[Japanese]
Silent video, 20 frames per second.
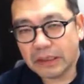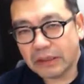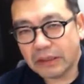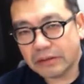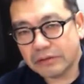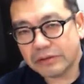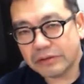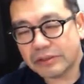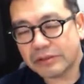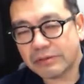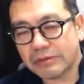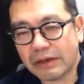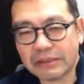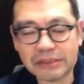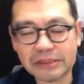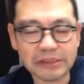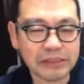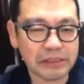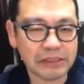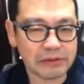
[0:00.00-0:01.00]
うちは
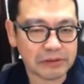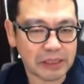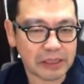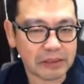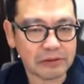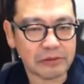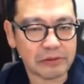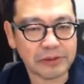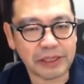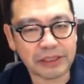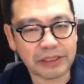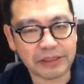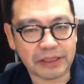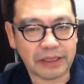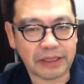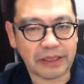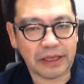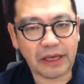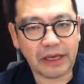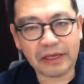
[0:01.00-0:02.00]
神社の参道にあっ
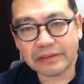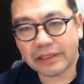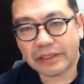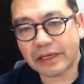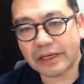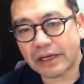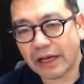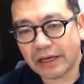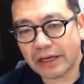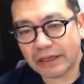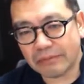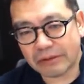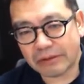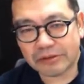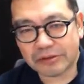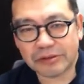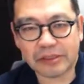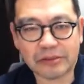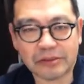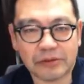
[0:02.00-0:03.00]
て、反対側が今
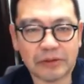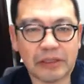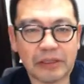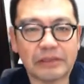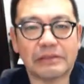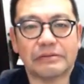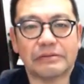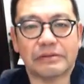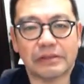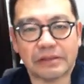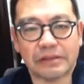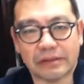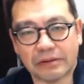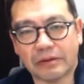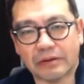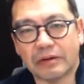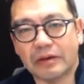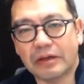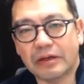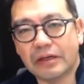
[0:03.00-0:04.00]
駐車場になってるんですけ
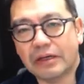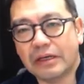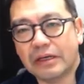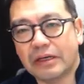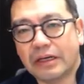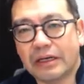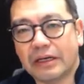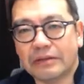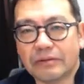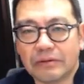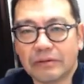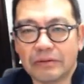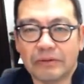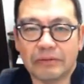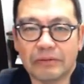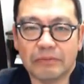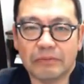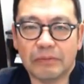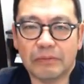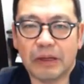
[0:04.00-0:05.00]
ど、あの、
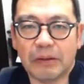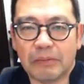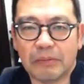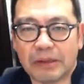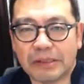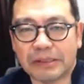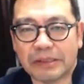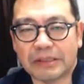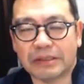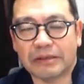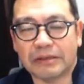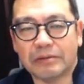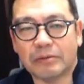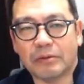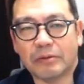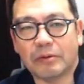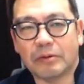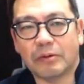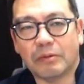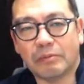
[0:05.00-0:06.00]
まああまり、
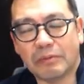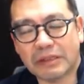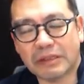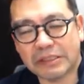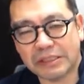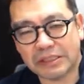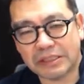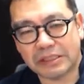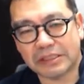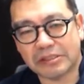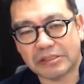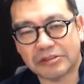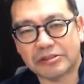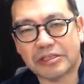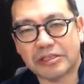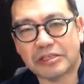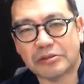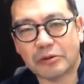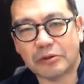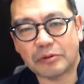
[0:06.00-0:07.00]
こう、街に駐
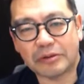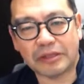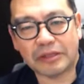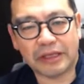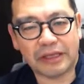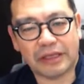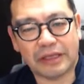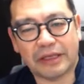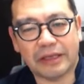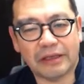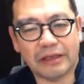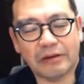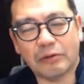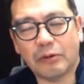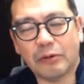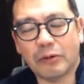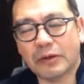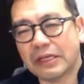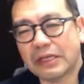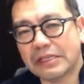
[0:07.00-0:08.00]
車場って
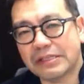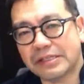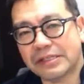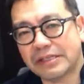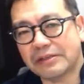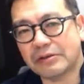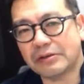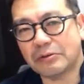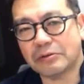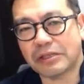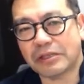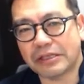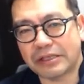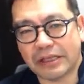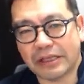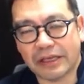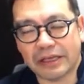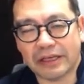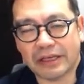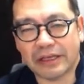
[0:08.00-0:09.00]
貢献しているようでい
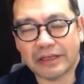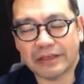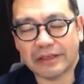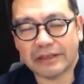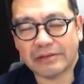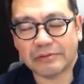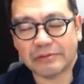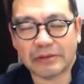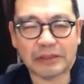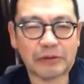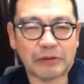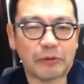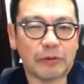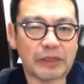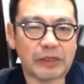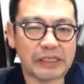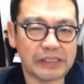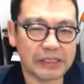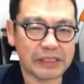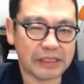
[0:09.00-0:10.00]
て、そんなに貢
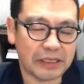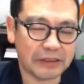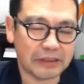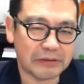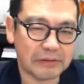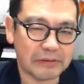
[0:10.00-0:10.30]
献していない、